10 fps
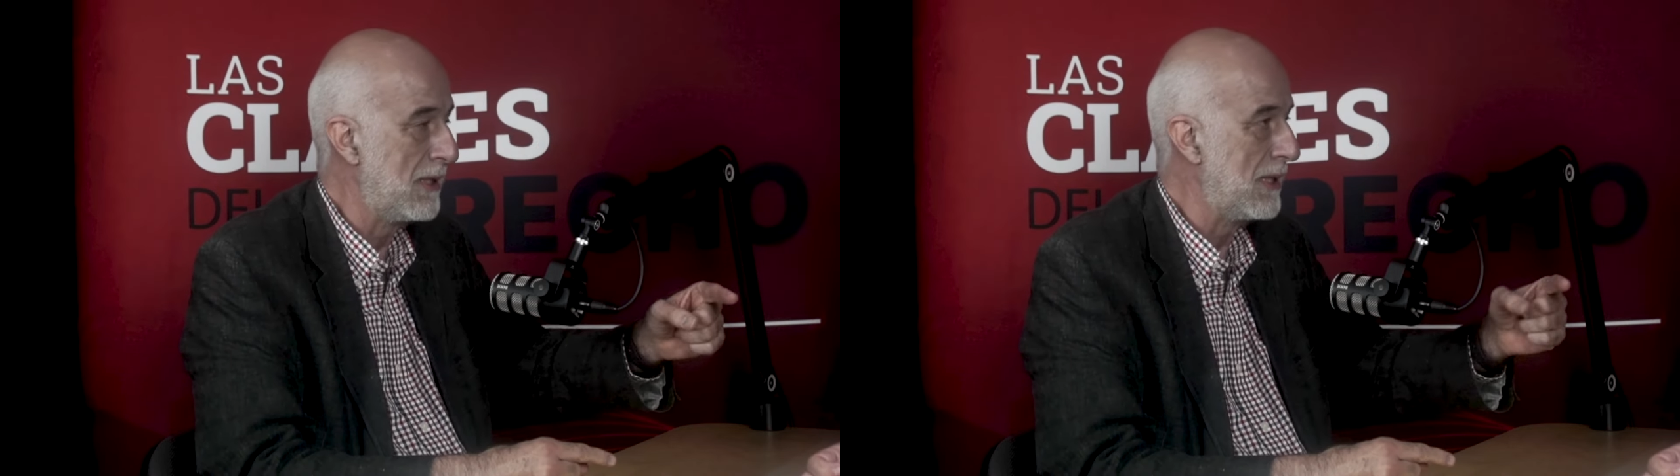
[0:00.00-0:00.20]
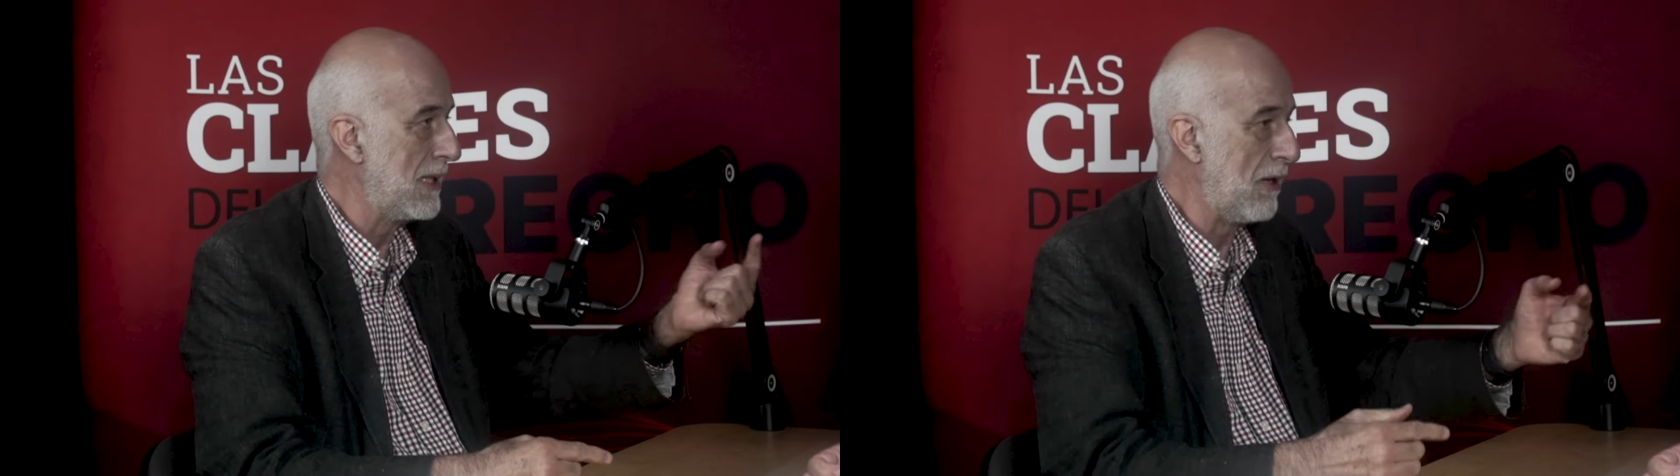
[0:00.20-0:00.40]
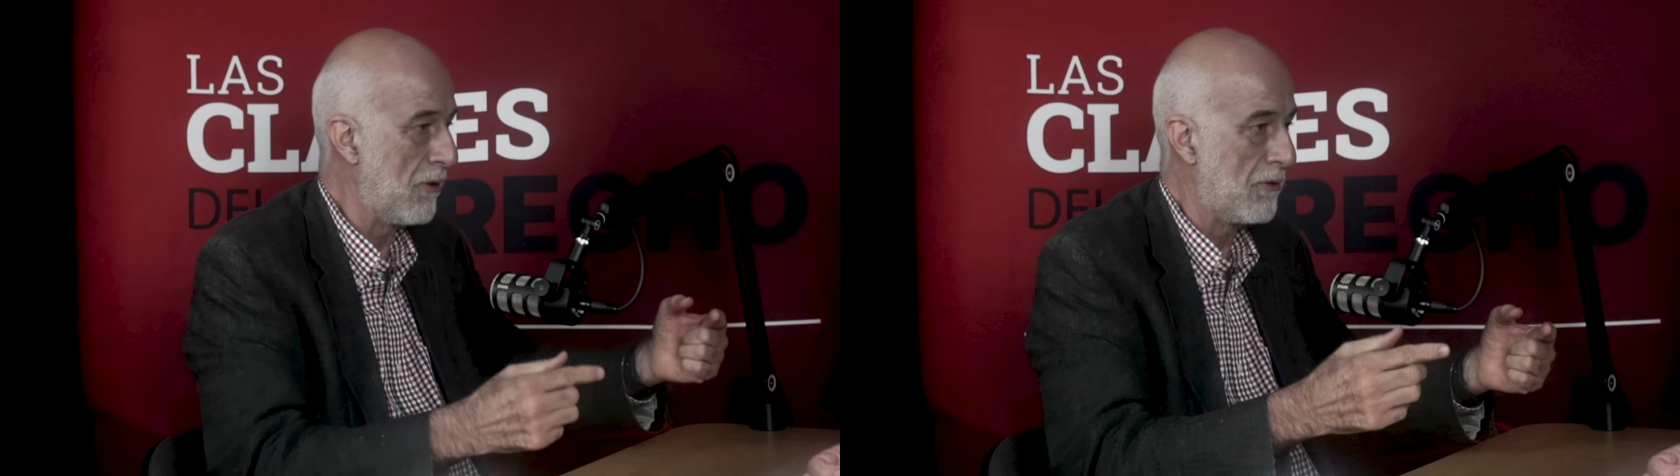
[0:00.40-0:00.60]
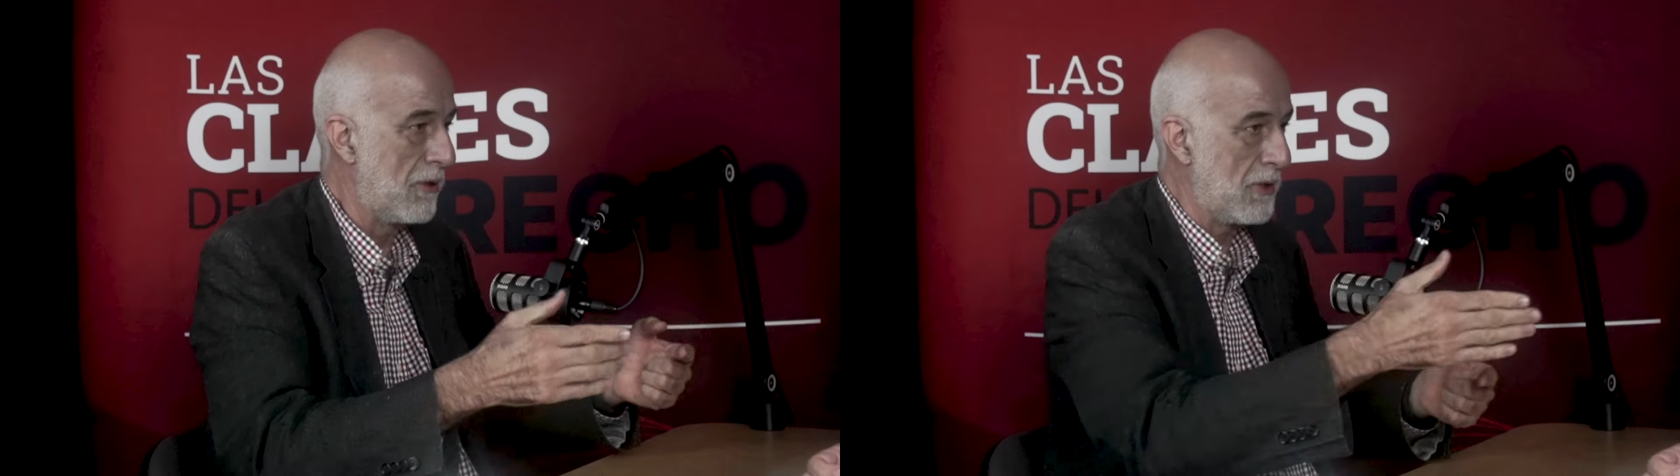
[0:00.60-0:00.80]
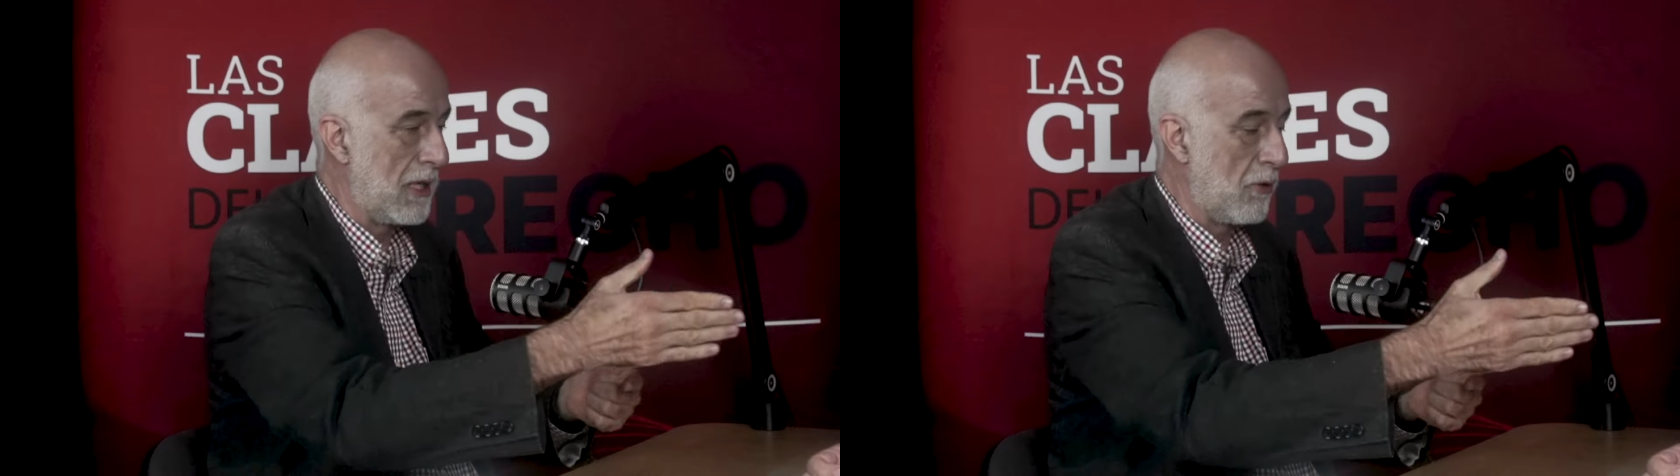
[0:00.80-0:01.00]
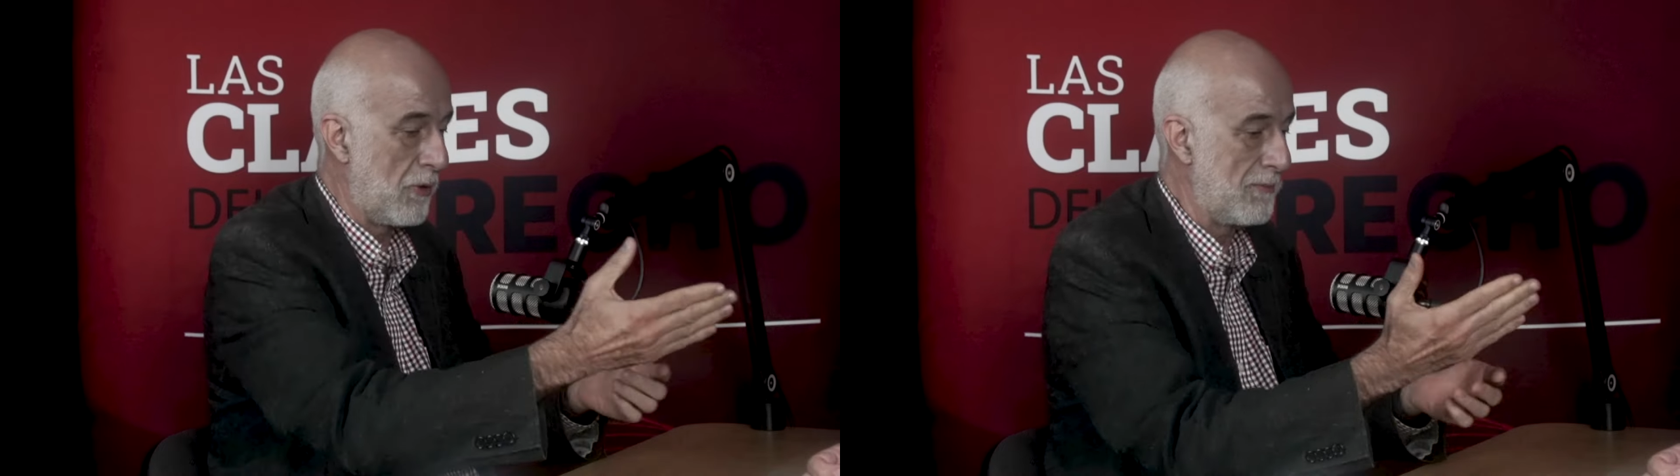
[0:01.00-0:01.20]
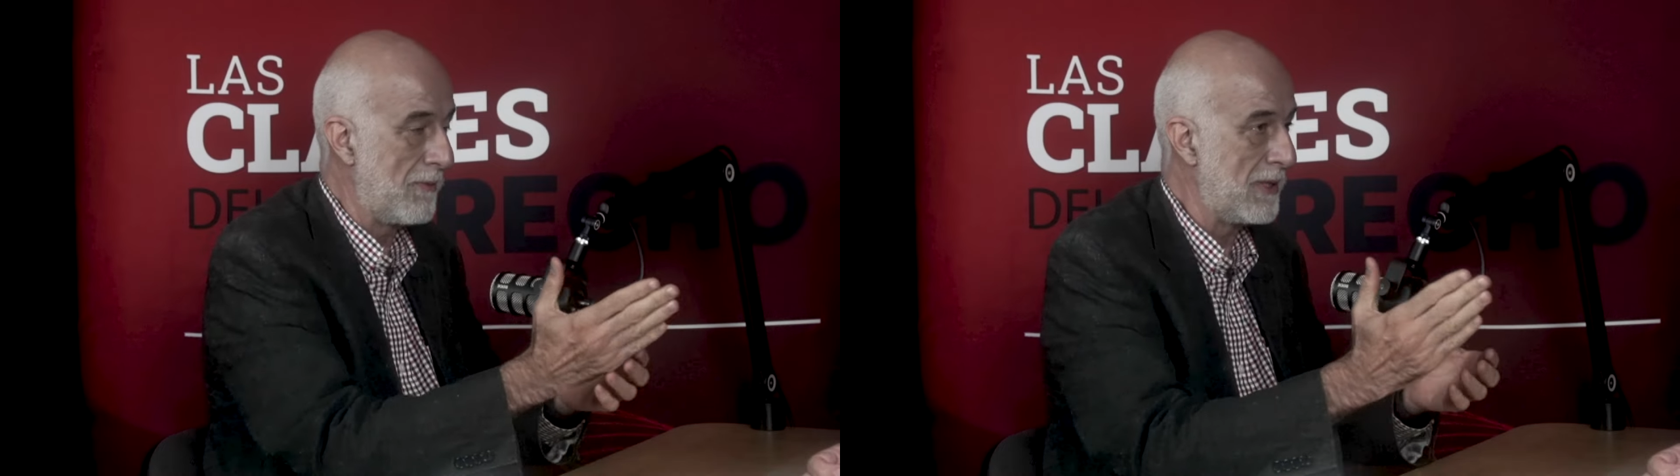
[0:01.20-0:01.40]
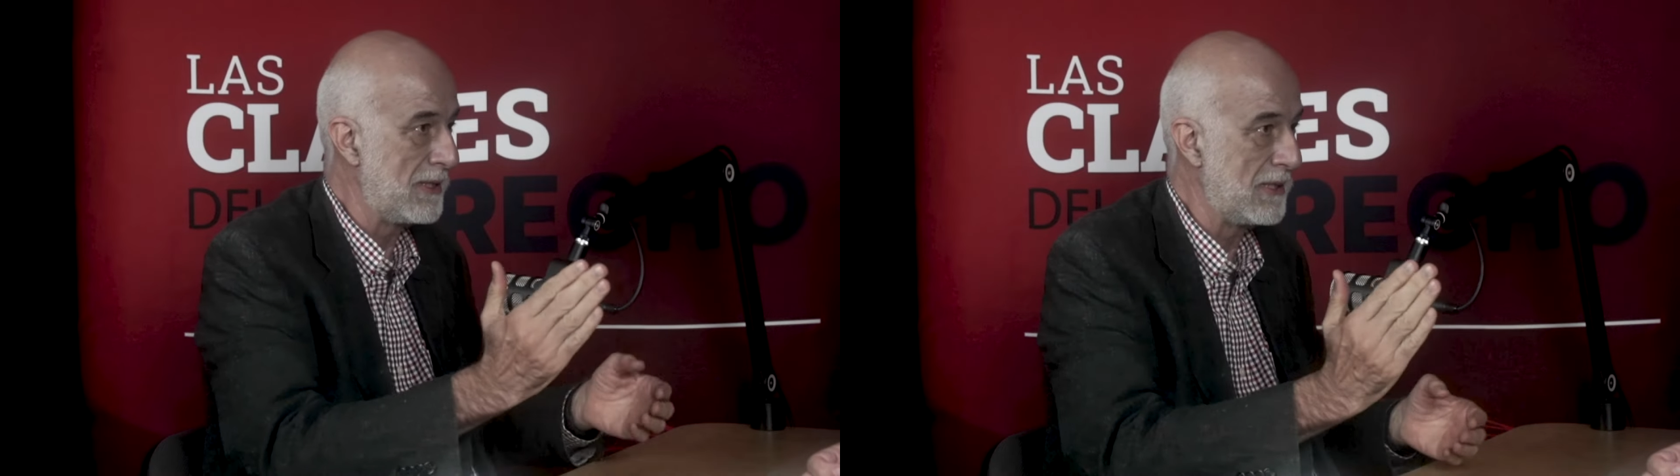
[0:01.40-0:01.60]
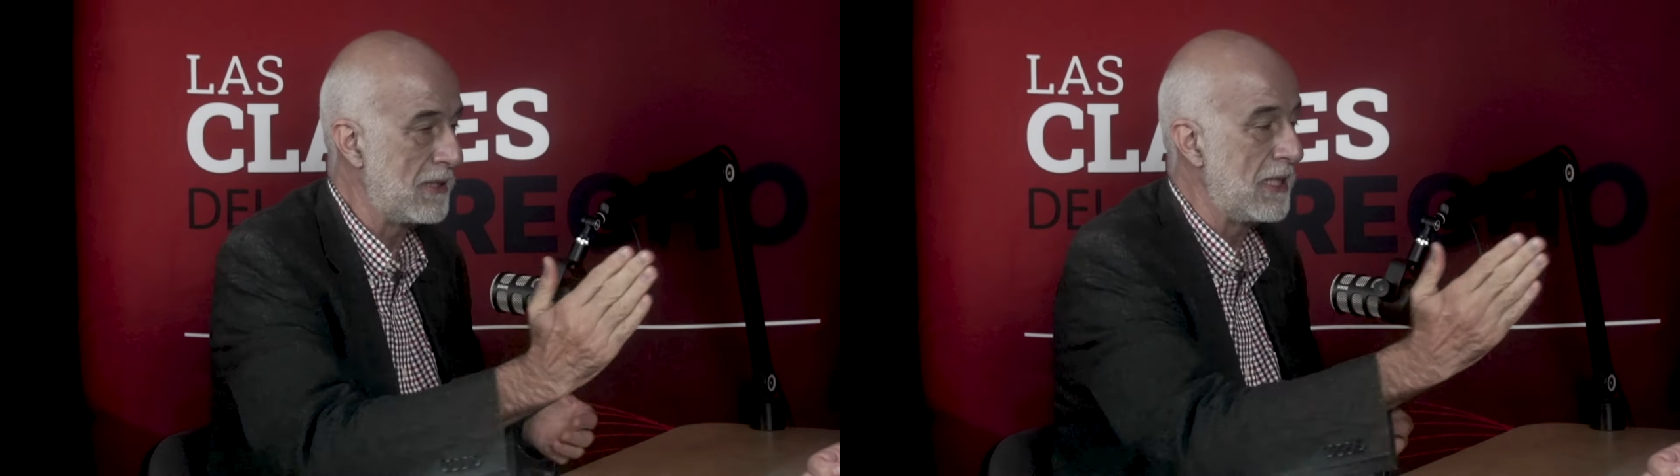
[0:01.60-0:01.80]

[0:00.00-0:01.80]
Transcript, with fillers: y luego el, juez me va a decir,